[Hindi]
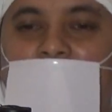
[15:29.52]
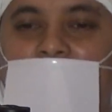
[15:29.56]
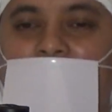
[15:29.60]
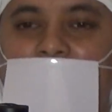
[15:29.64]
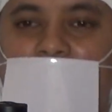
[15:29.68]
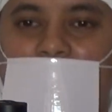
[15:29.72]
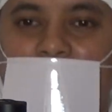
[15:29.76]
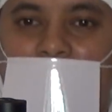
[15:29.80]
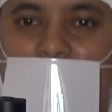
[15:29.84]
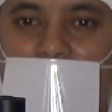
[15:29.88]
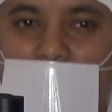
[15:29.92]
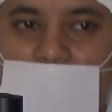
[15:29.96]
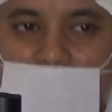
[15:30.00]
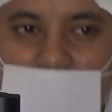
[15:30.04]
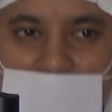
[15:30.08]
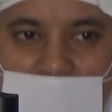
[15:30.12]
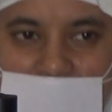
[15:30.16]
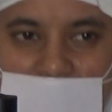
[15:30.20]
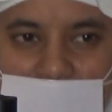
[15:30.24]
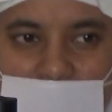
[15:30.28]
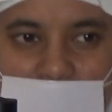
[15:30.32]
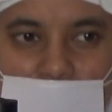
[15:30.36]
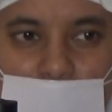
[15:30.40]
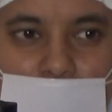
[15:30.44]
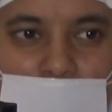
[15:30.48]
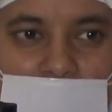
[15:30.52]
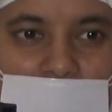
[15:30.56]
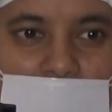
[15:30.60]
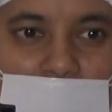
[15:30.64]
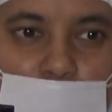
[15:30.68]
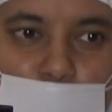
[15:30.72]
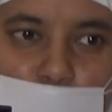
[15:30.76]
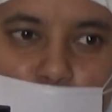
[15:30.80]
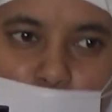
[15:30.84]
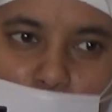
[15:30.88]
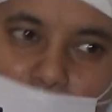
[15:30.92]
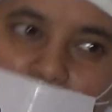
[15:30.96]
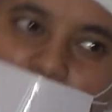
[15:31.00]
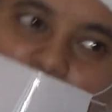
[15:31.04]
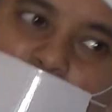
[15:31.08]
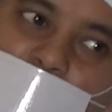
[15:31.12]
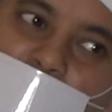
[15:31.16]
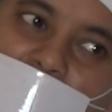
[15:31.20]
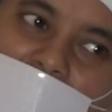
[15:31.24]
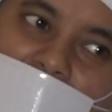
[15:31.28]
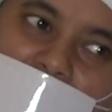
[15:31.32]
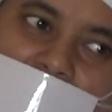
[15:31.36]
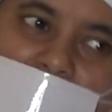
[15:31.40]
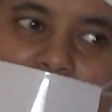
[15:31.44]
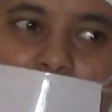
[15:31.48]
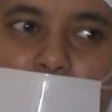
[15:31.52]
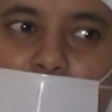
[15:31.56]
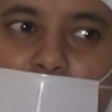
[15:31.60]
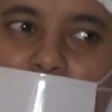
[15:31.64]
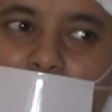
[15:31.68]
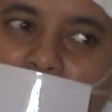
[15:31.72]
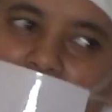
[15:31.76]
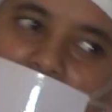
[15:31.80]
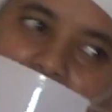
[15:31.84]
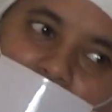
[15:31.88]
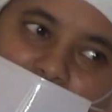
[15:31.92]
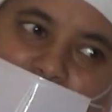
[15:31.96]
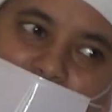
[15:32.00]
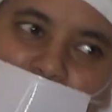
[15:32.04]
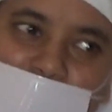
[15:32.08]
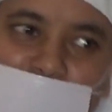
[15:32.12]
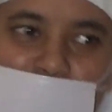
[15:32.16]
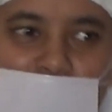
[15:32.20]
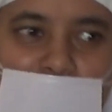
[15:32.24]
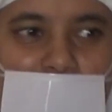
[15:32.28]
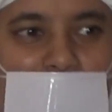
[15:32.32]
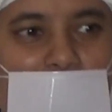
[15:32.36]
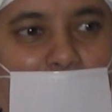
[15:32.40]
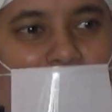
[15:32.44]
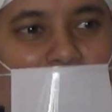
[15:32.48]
और ज़रा सा कदाचित कर भी लिया तो वापस सुना करके बदला